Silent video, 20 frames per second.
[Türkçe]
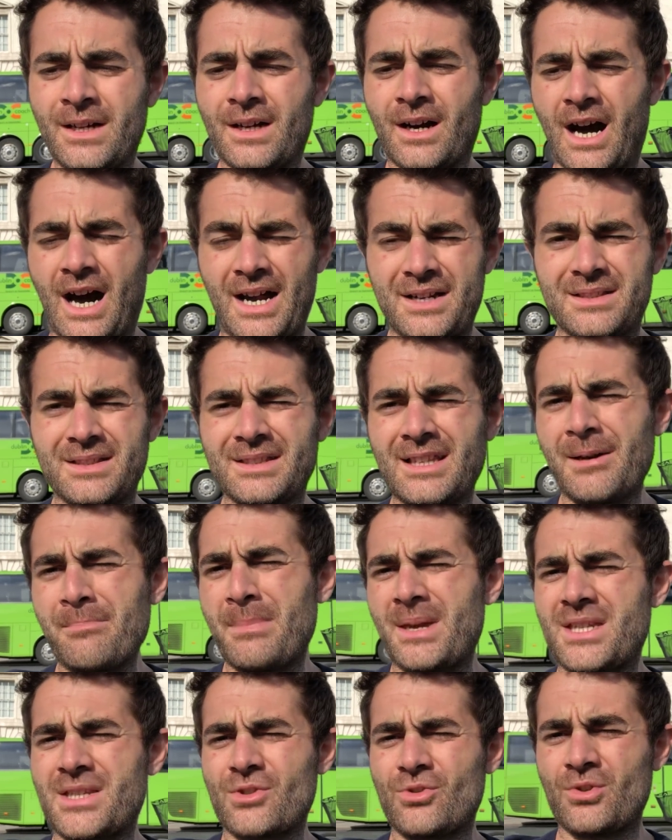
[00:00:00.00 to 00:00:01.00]
Ardından
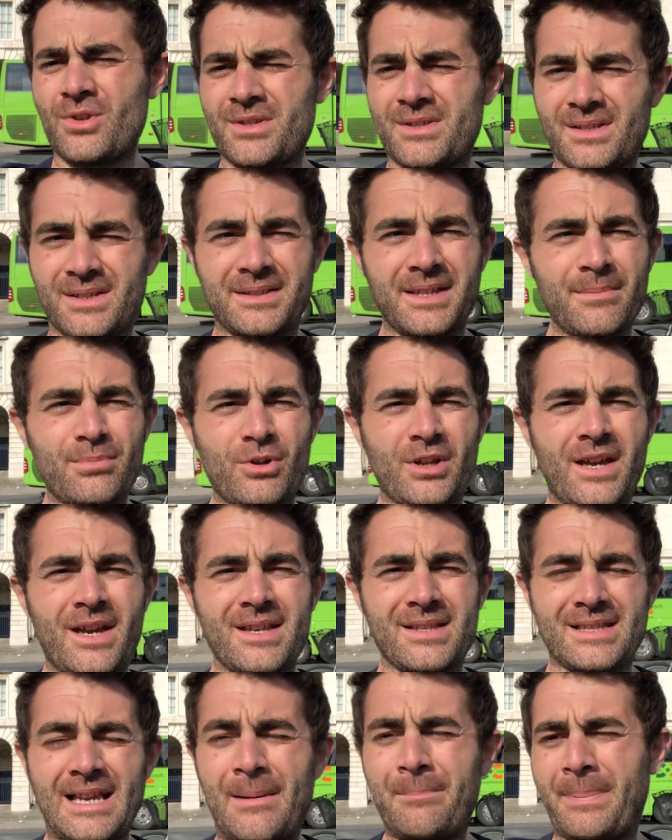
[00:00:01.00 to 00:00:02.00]
5. yüzyılda buraya St.